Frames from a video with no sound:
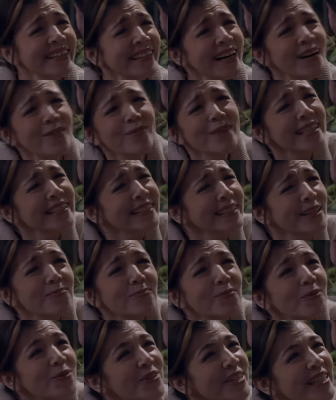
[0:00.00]
Hablas
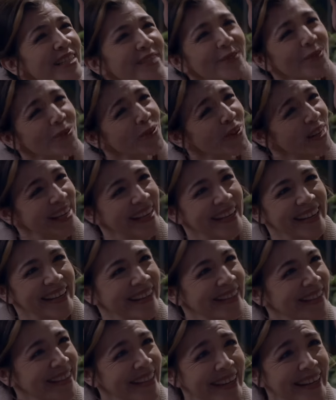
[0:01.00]
tan bonito de
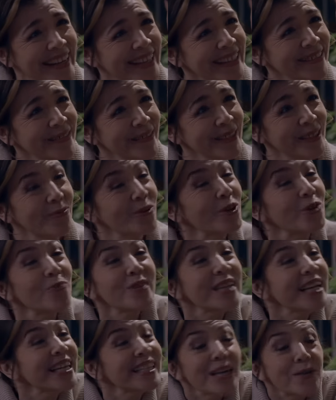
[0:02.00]
ella. Que bueno,
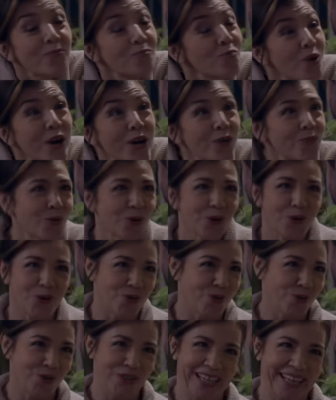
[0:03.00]
mira, ya muero por
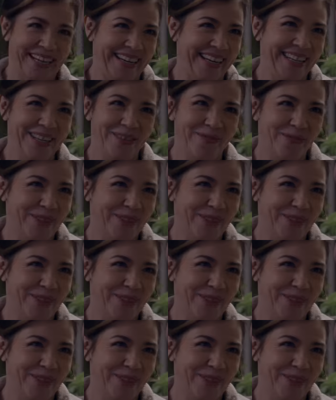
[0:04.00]
conocerla, de